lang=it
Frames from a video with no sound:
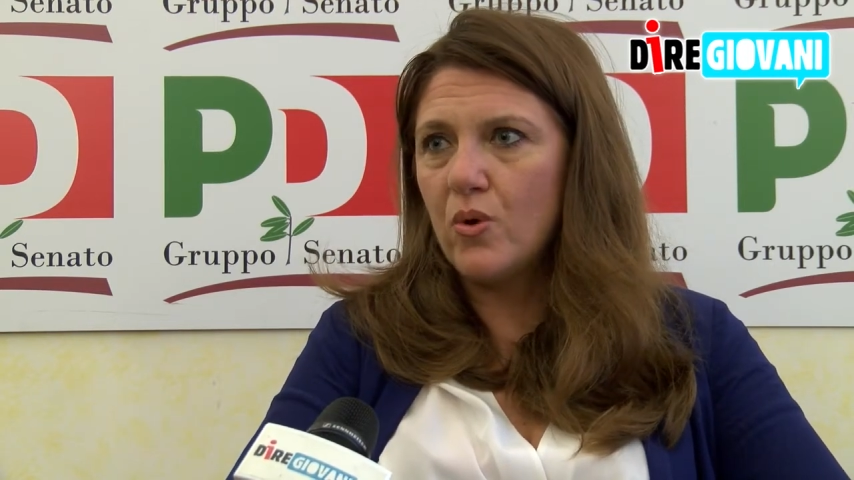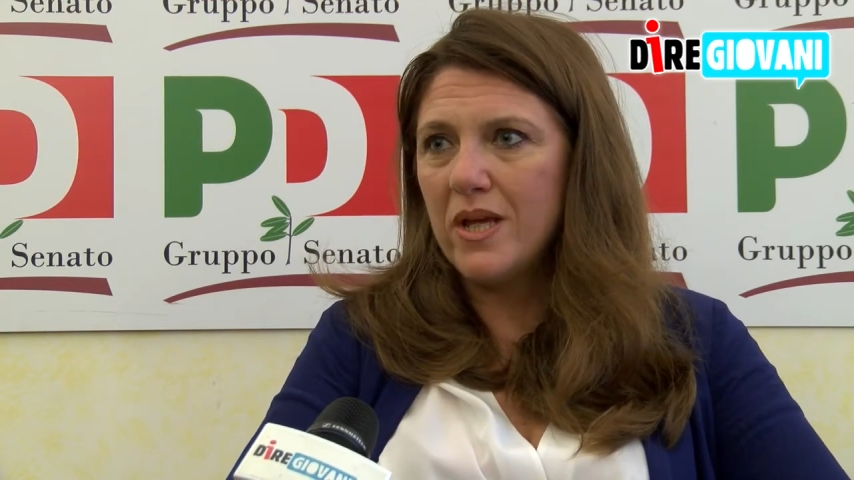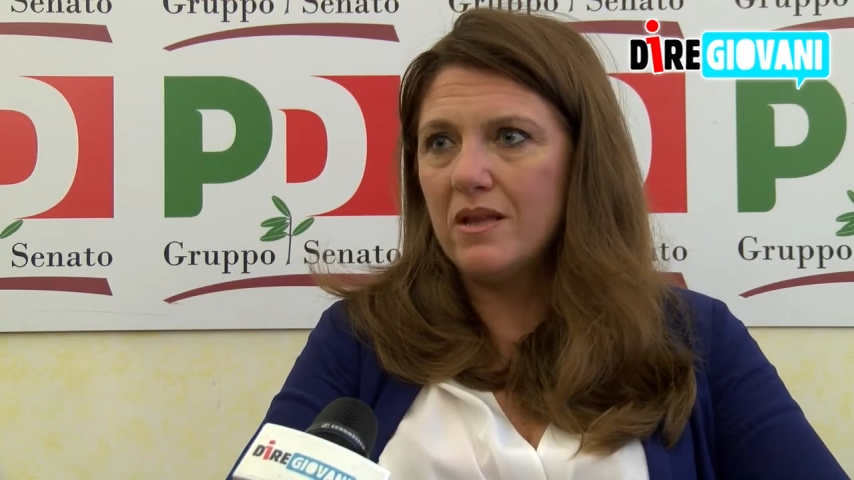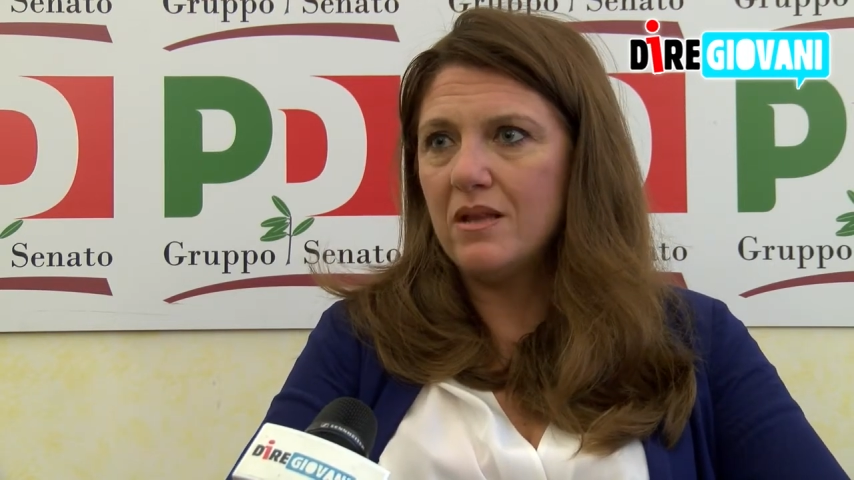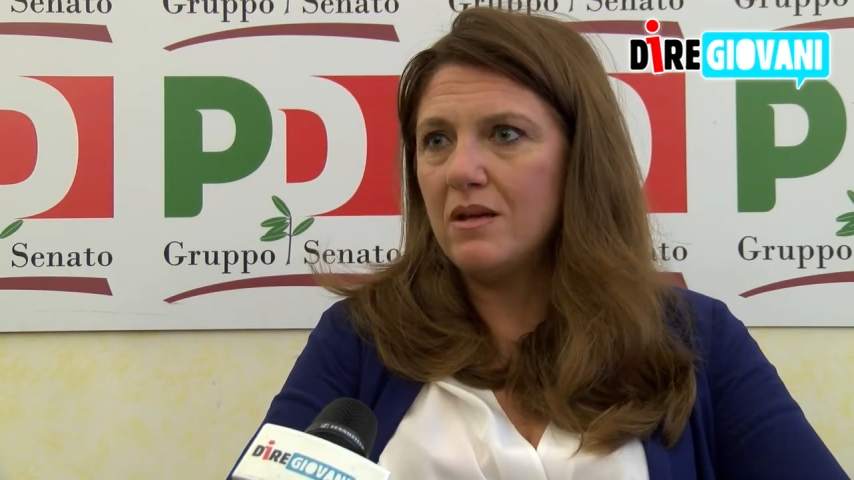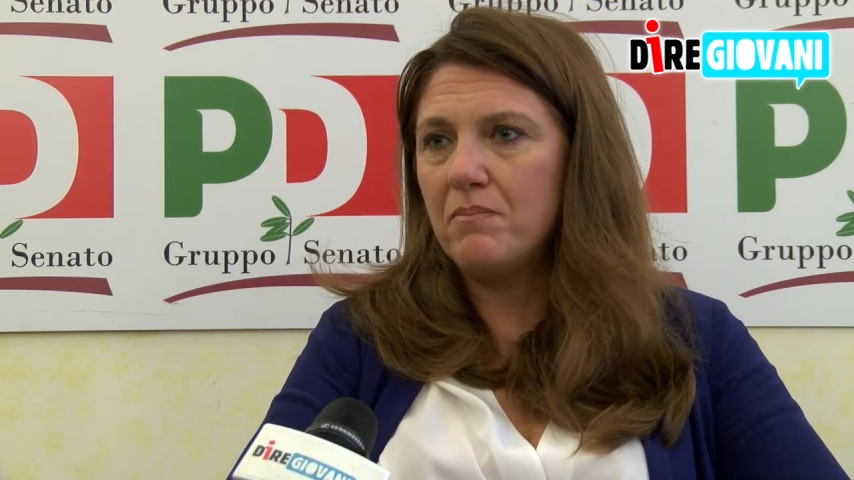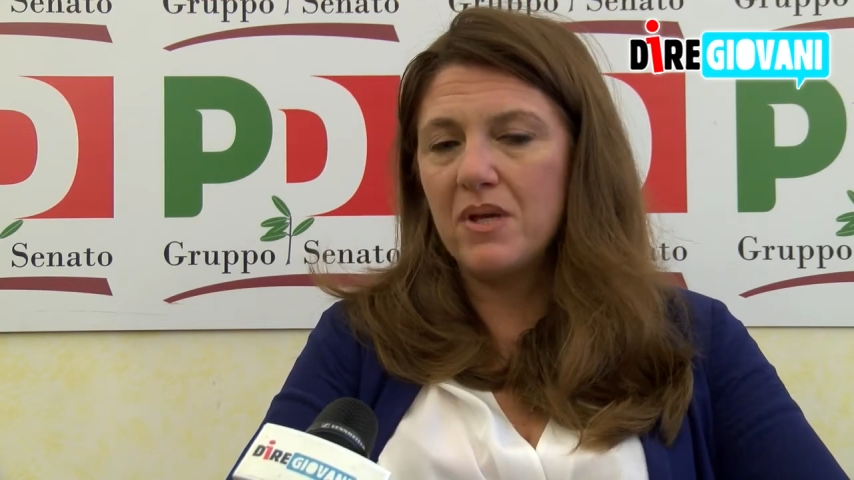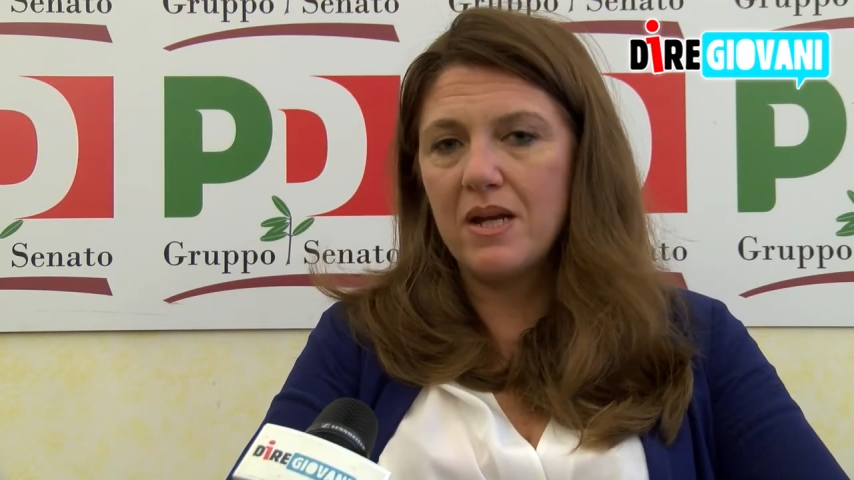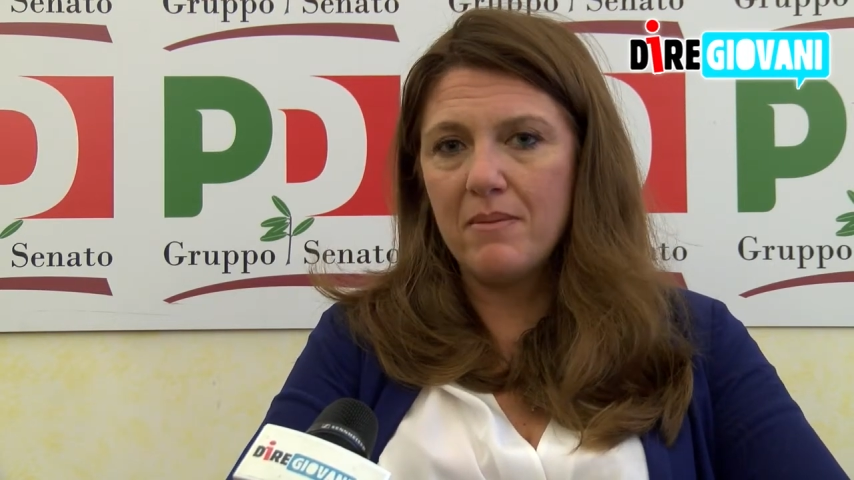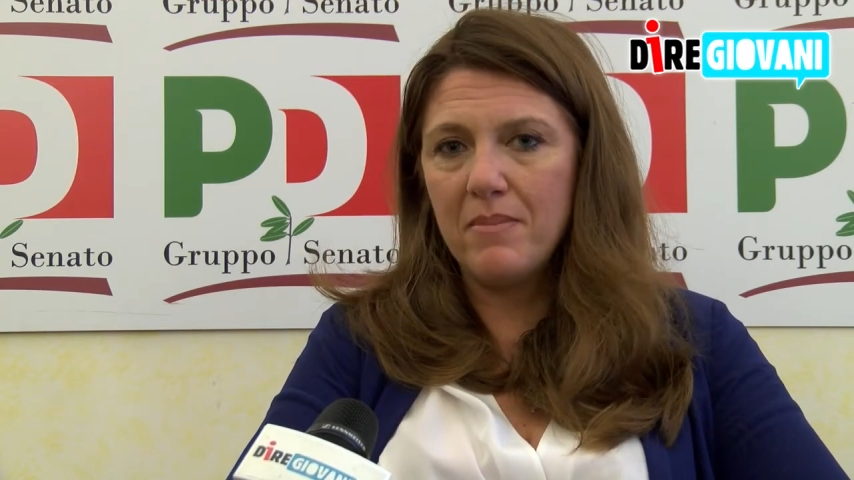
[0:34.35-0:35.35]
quindi
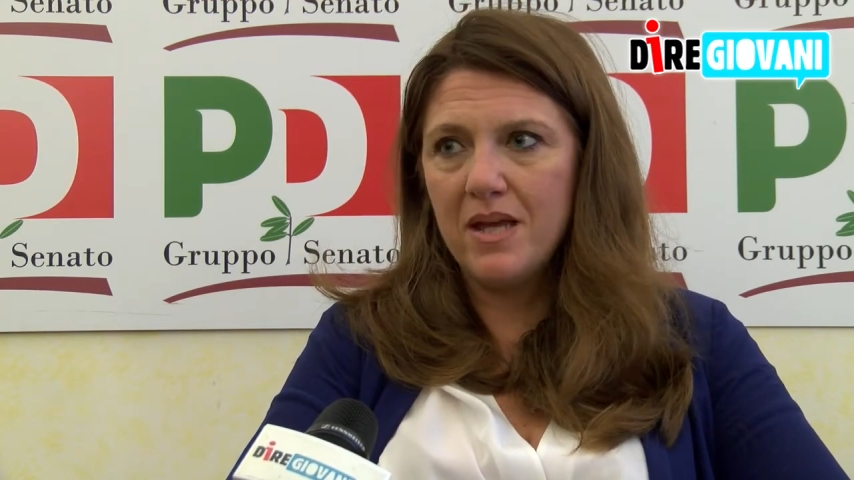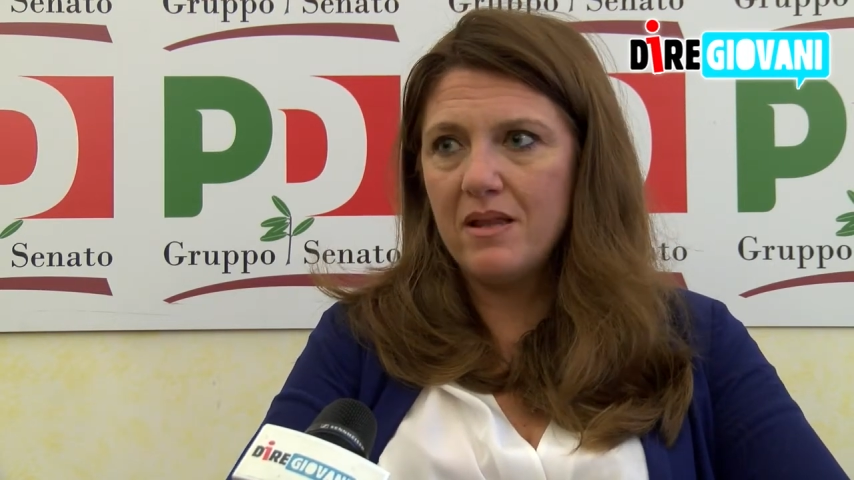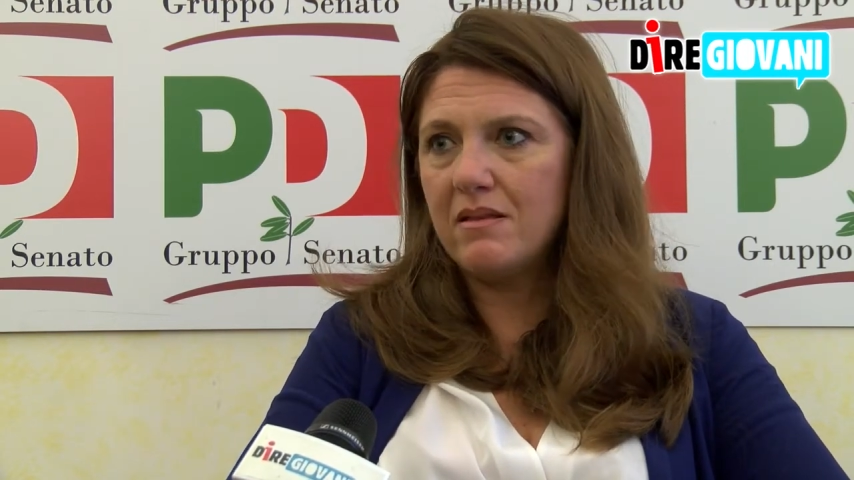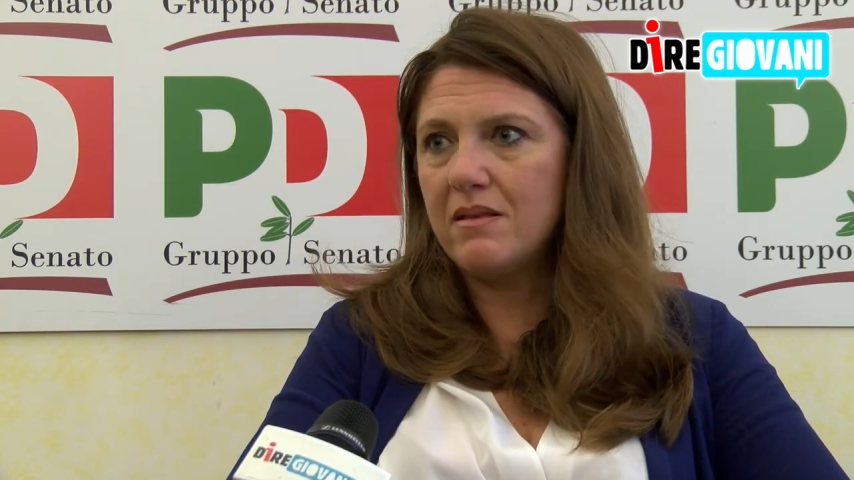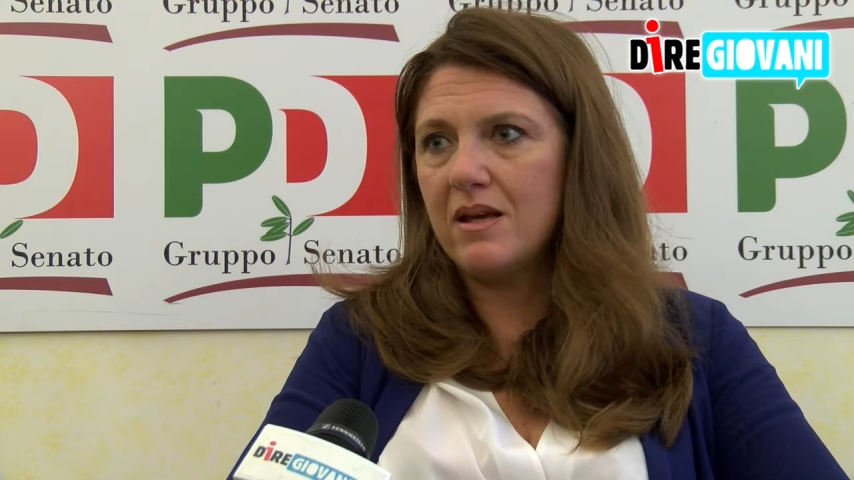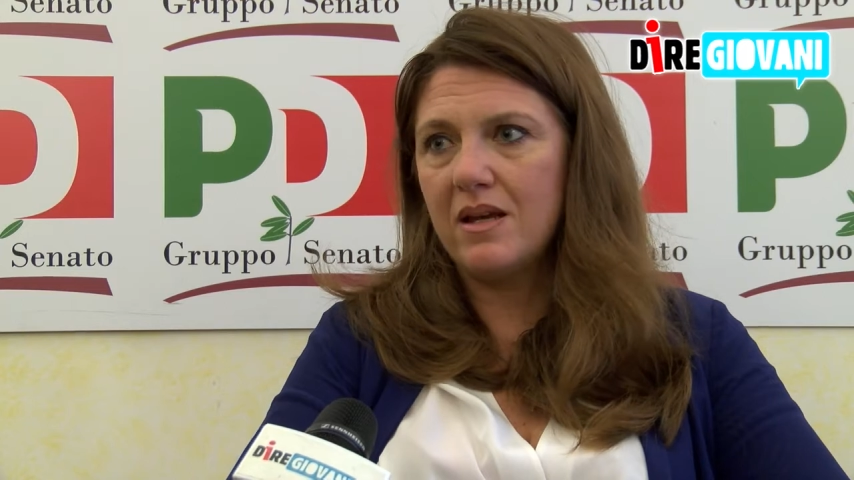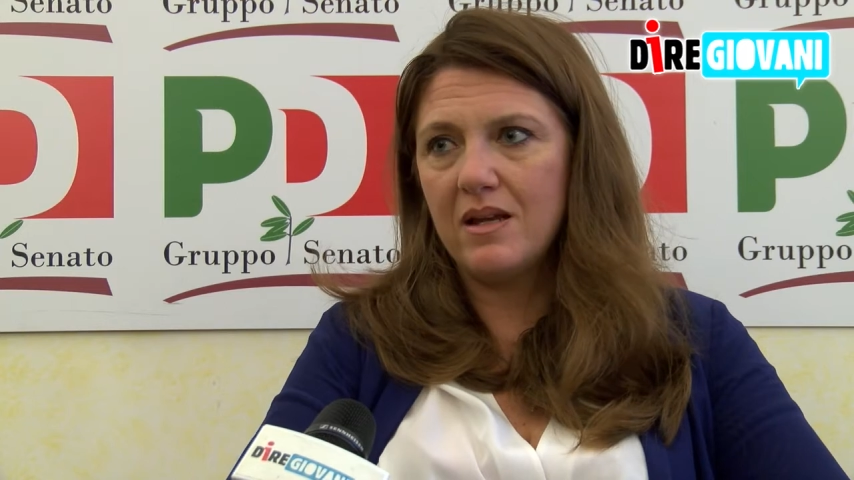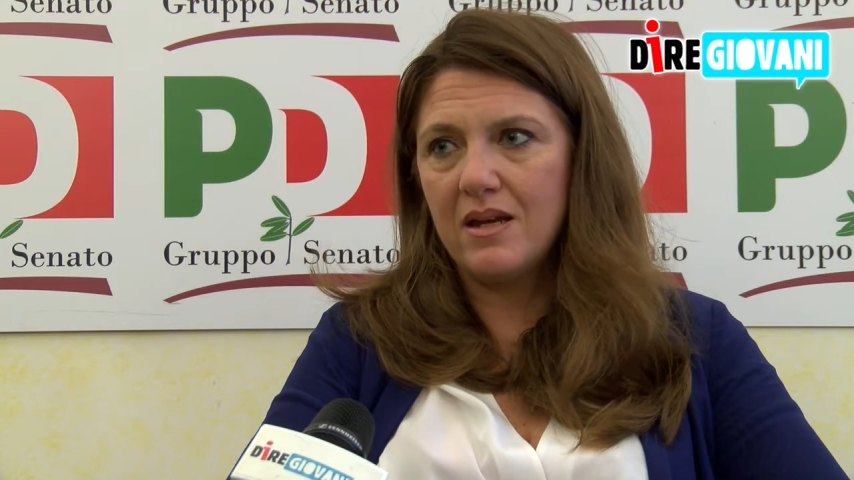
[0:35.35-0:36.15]
pienamente